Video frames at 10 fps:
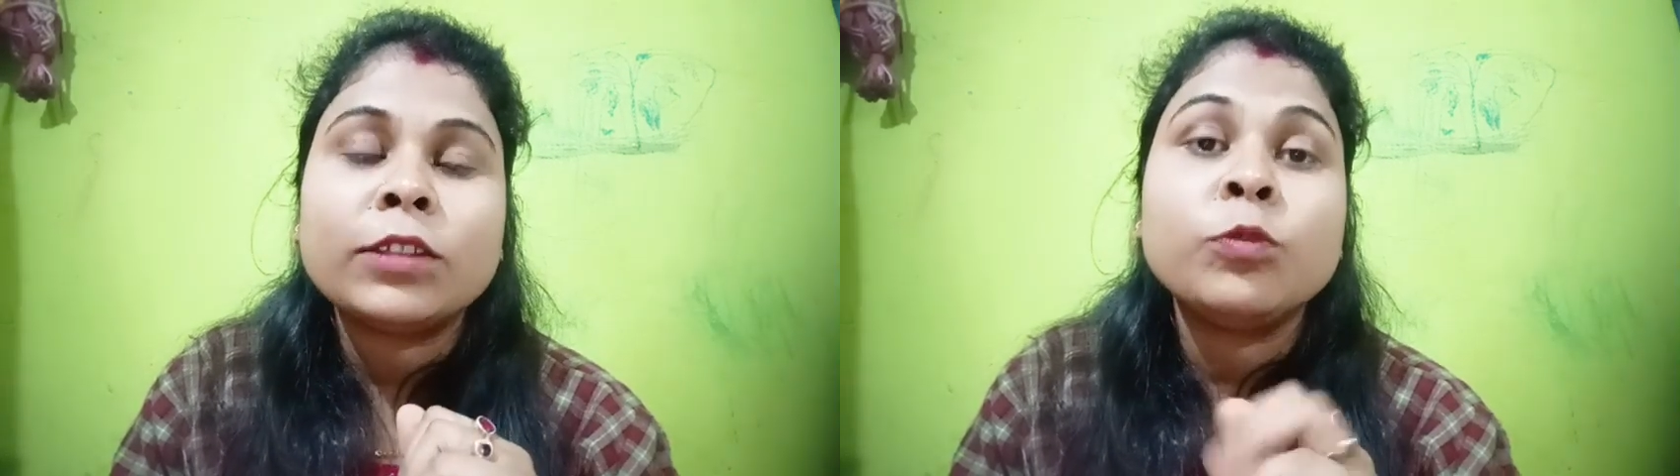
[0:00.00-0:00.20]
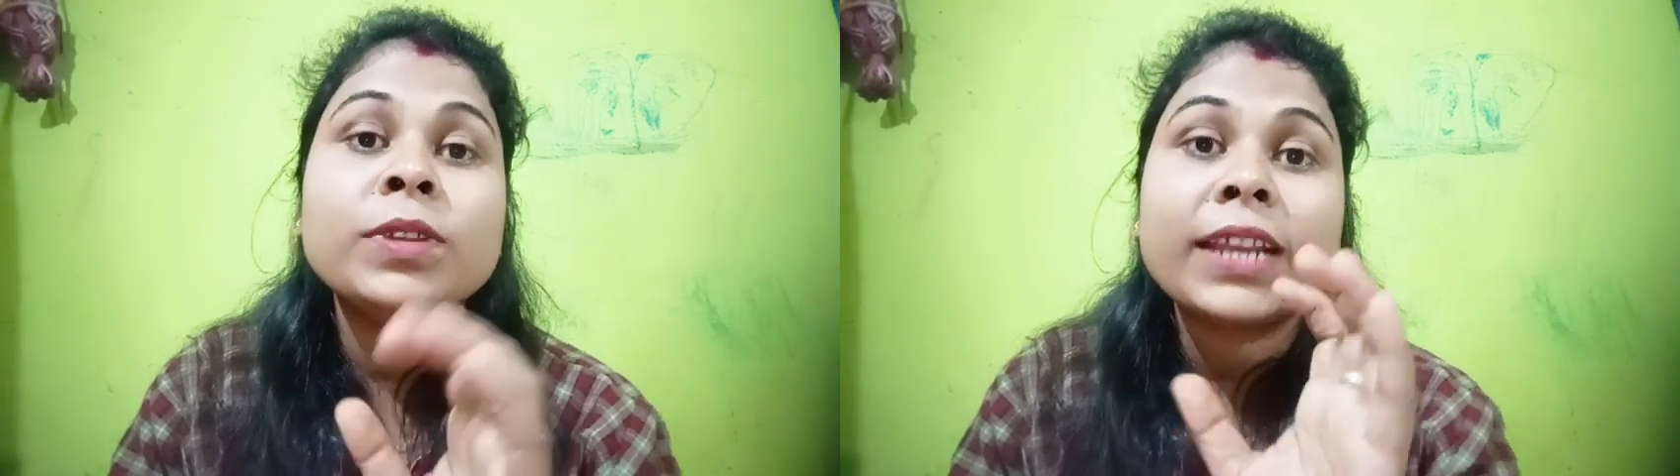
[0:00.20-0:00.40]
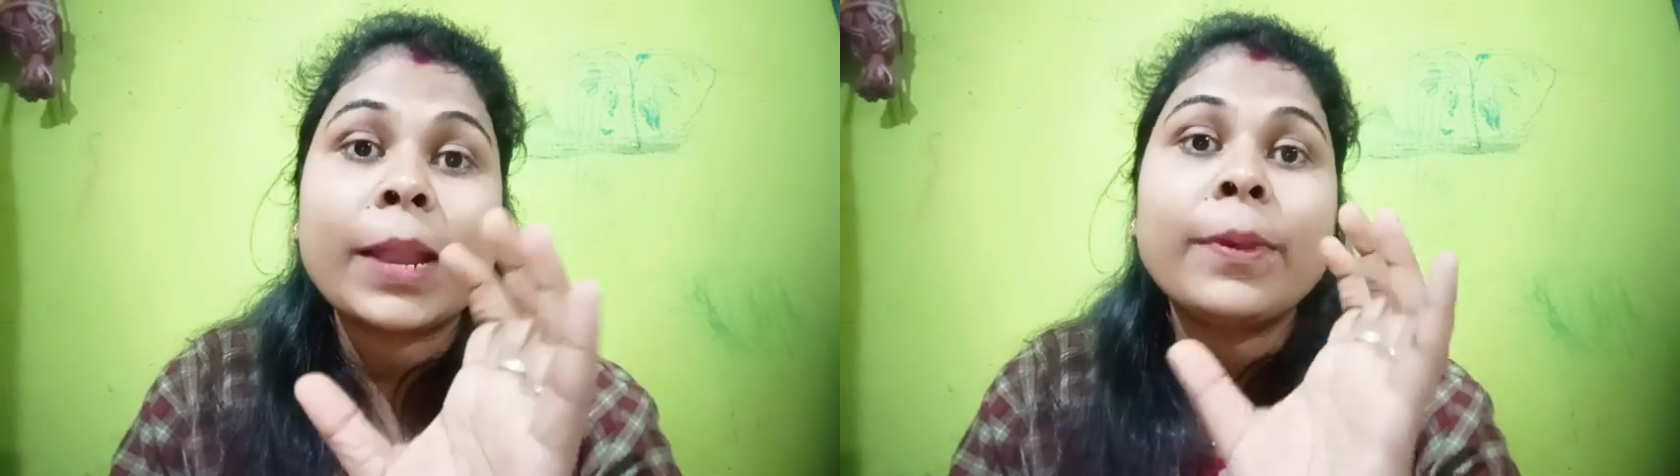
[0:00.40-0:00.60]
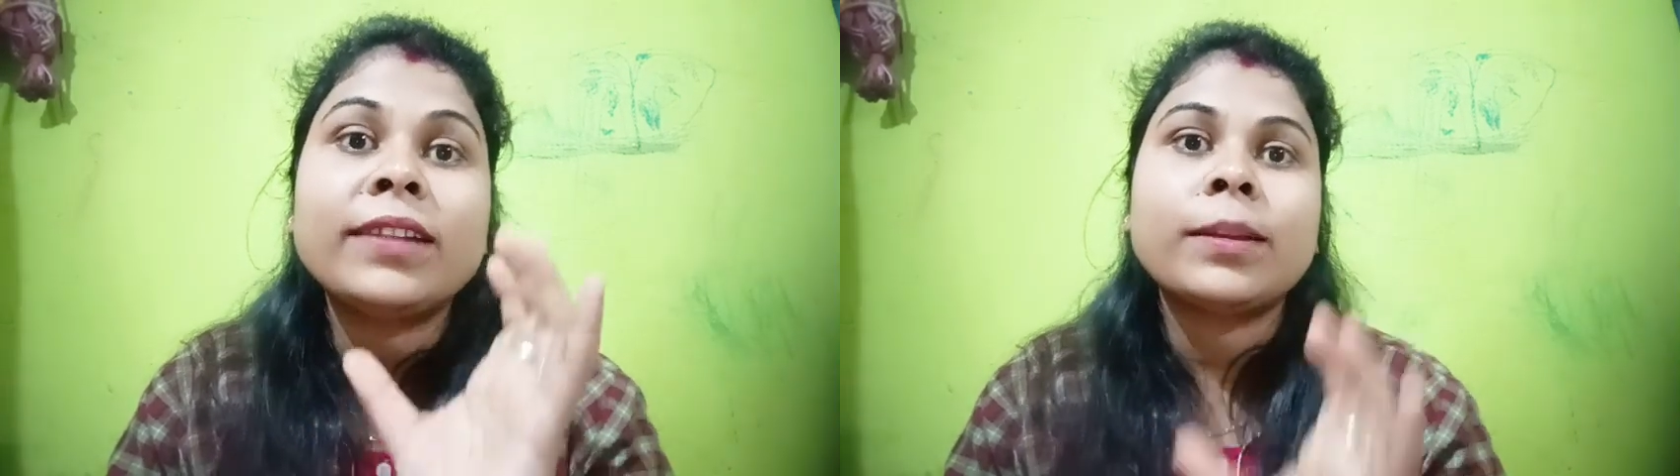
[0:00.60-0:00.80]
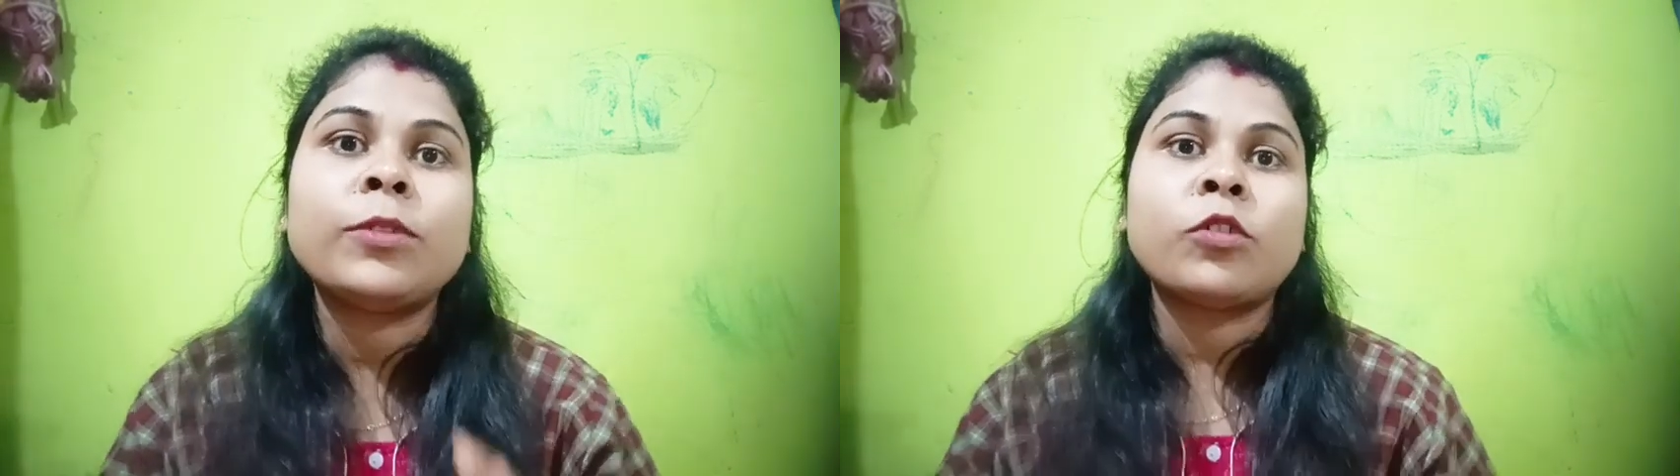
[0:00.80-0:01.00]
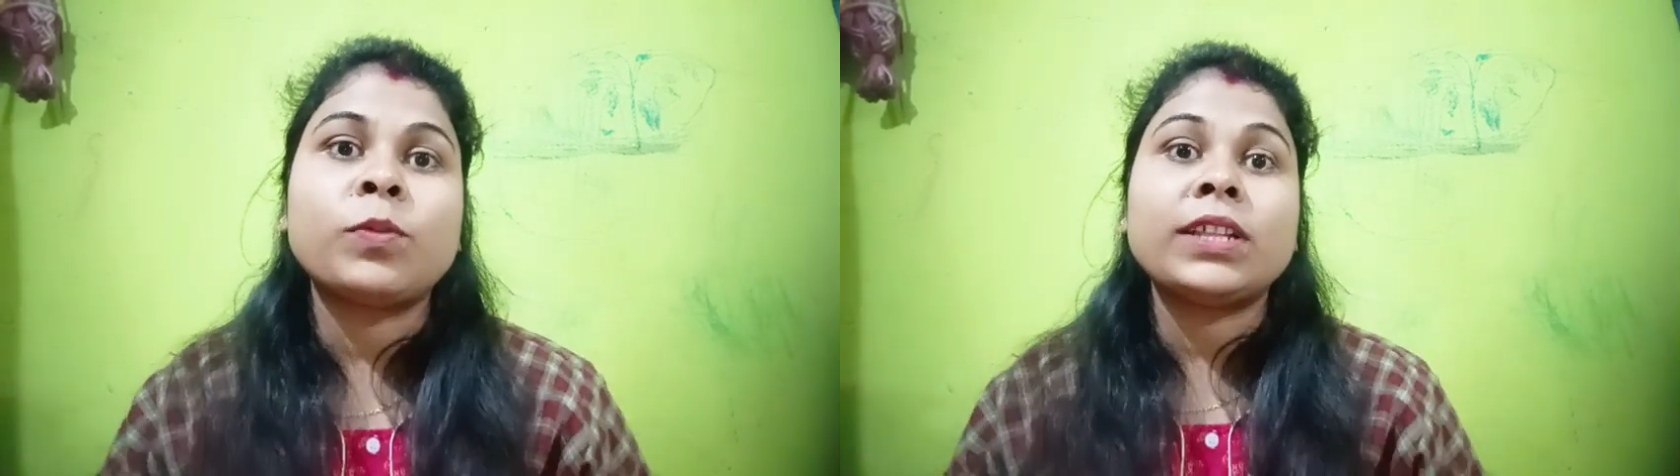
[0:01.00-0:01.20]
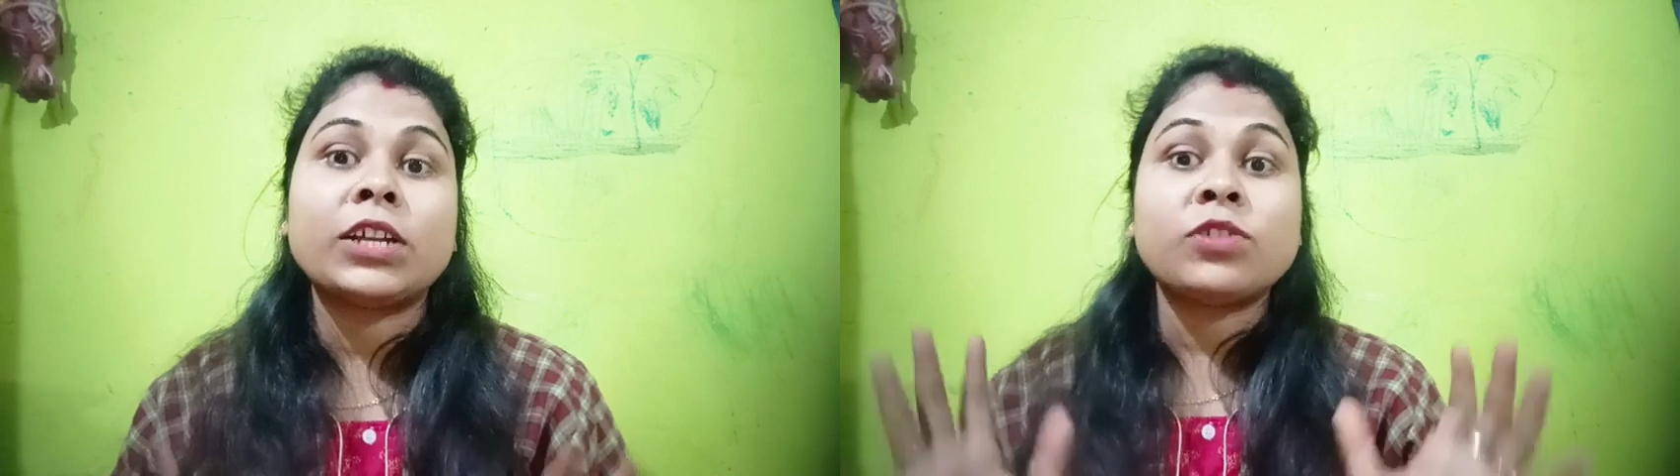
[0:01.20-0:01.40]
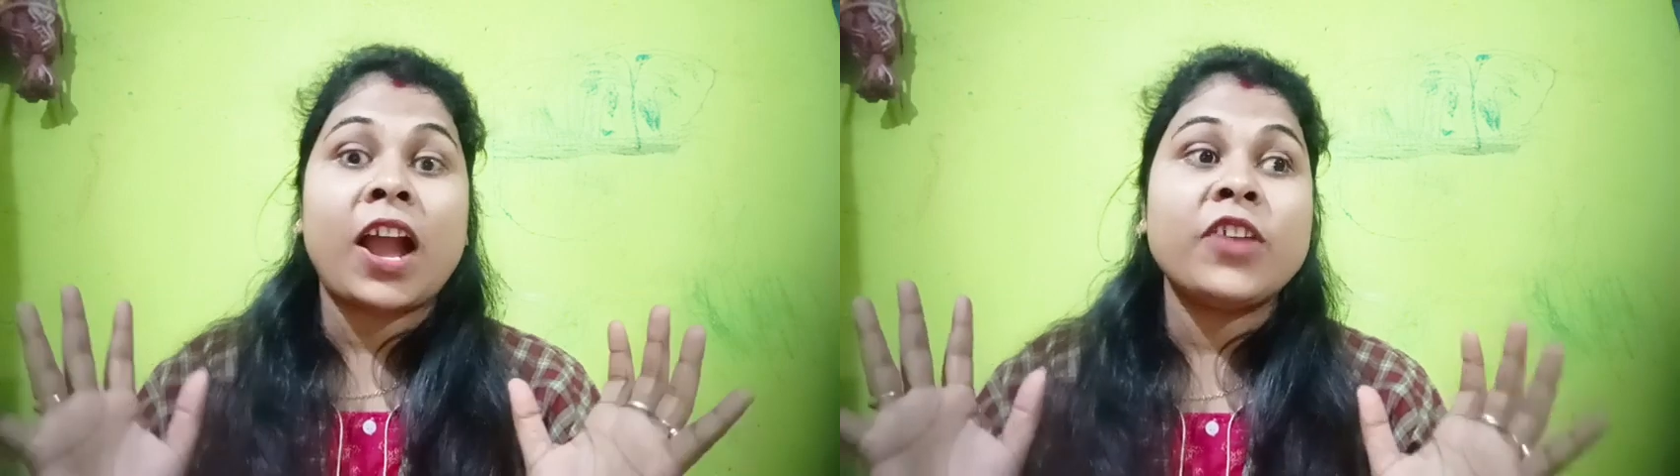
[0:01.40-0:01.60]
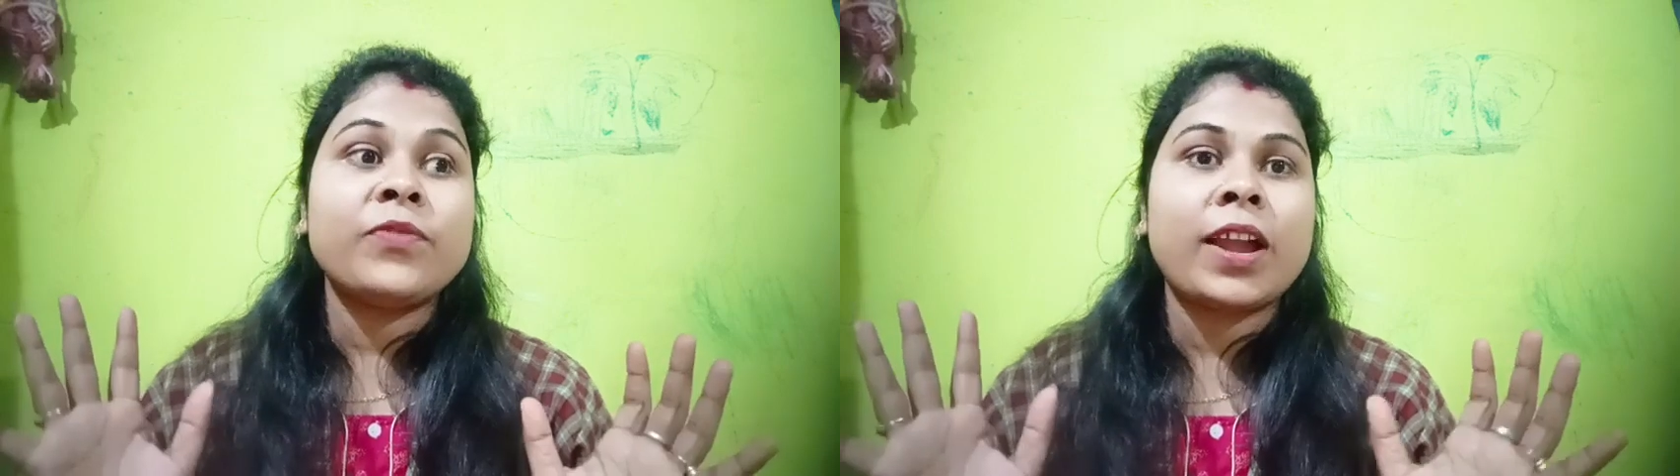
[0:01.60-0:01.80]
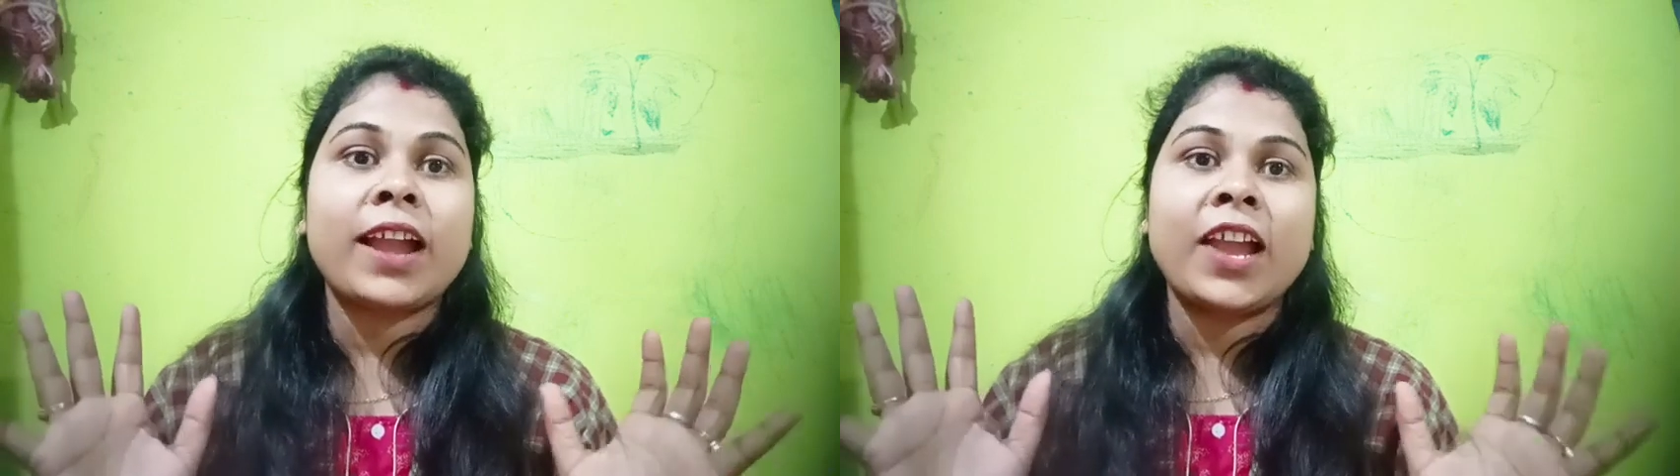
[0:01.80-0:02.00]
তুমি যে ক্যামেরার সামনে সবসময় দেখাচ্ছ
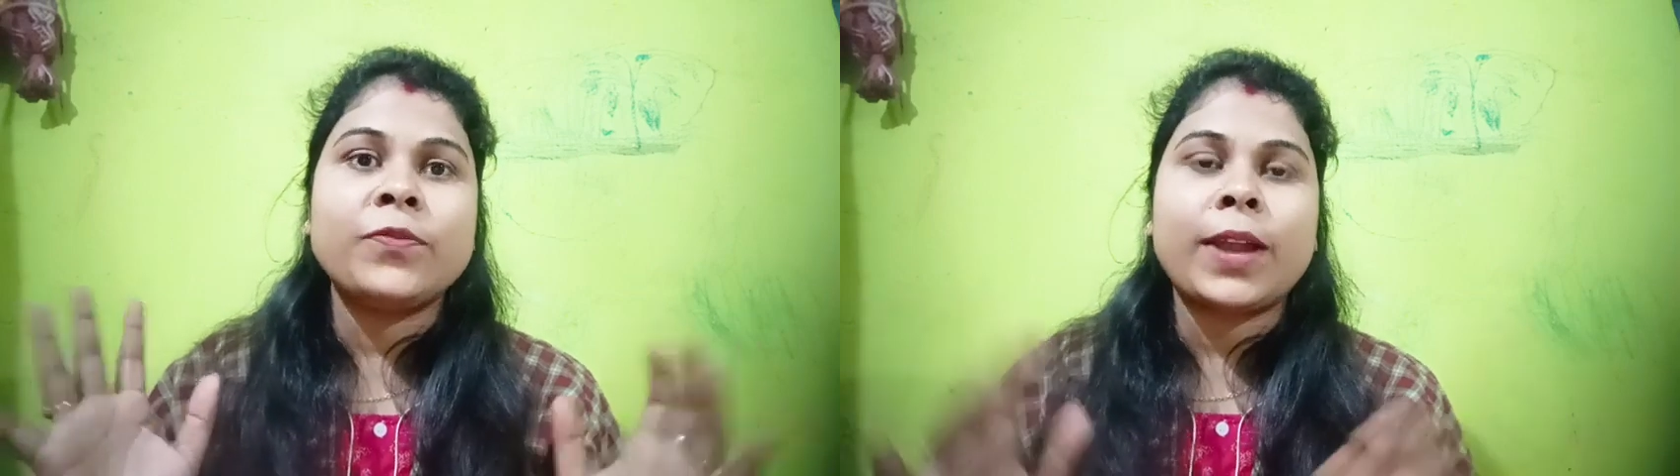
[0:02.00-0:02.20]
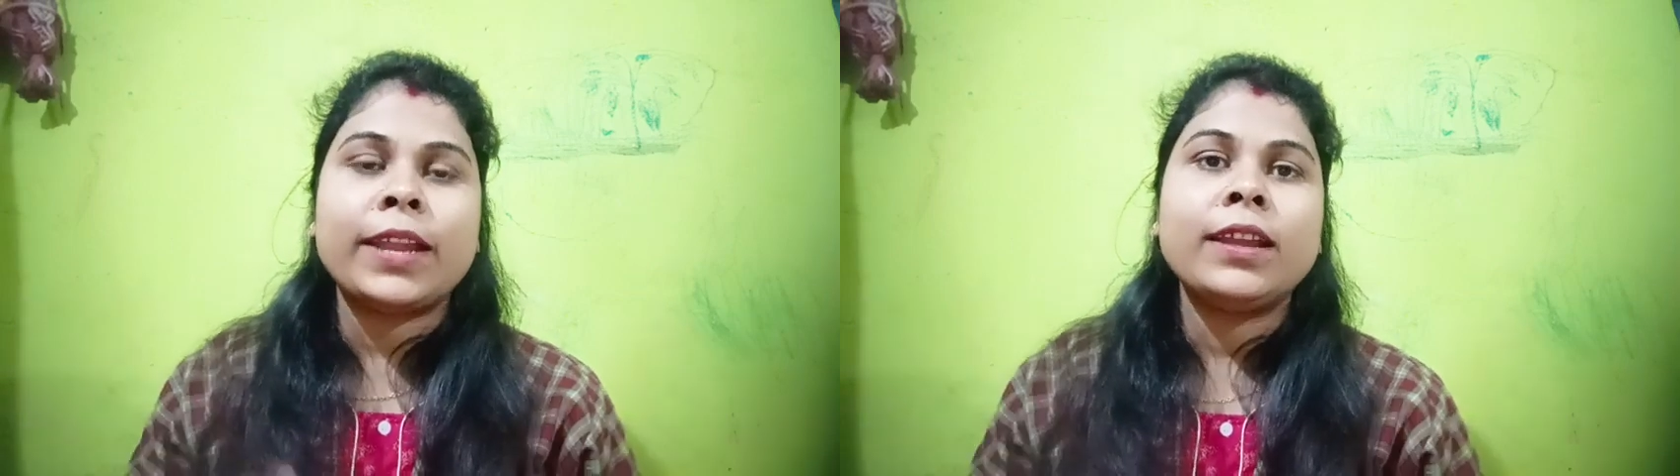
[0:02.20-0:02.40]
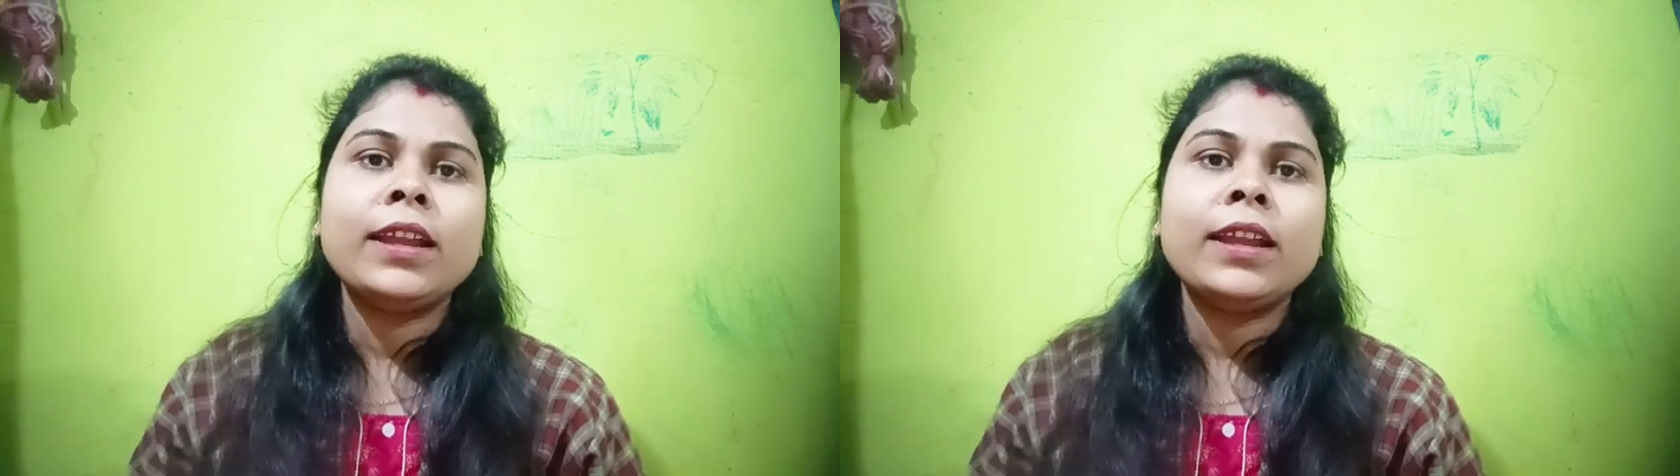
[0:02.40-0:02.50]
হাইফাই হাইফাই